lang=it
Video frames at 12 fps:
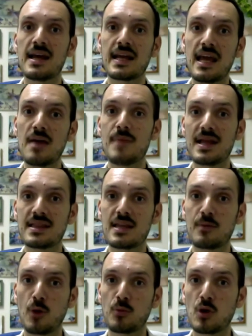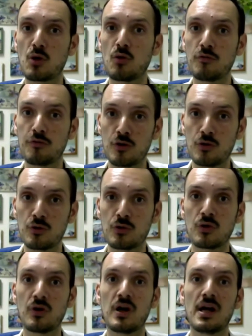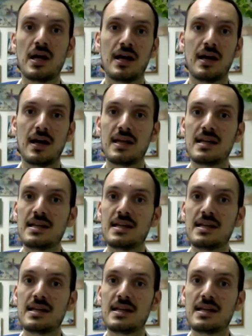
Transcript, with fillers: che mette proprio a confronto eh,